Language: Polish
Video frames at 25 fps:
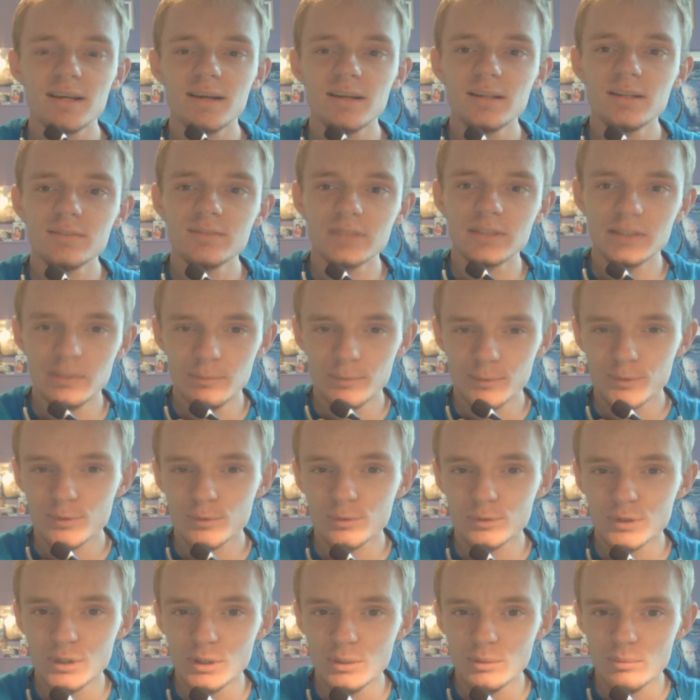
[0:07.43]
ale w takim
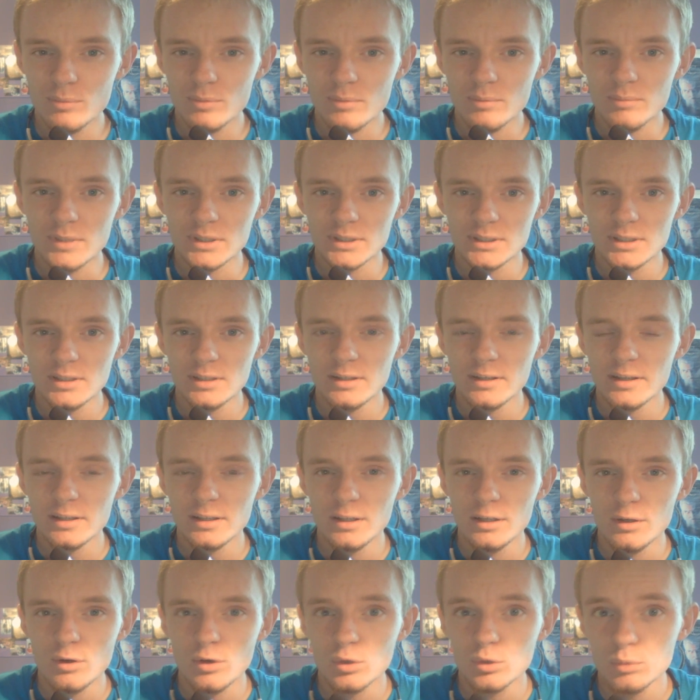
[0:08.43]
krótkim
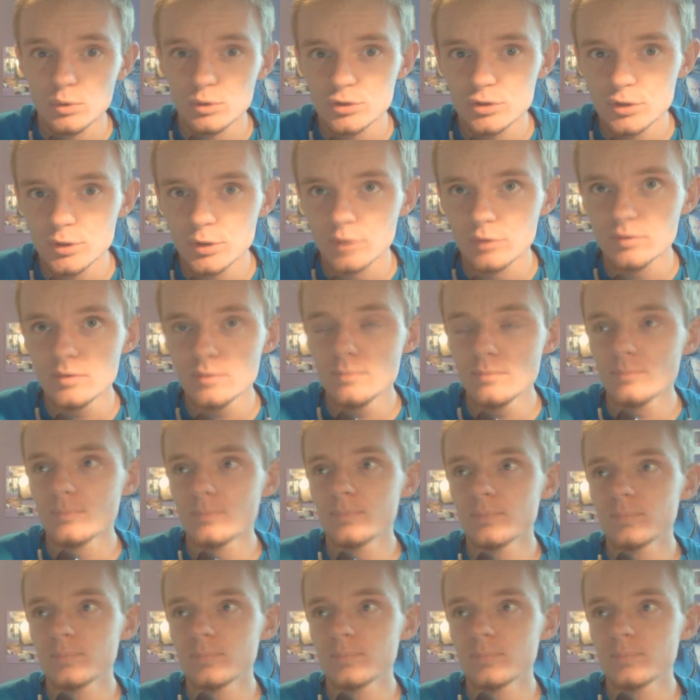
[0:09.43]
materiale ogłoszeniowym.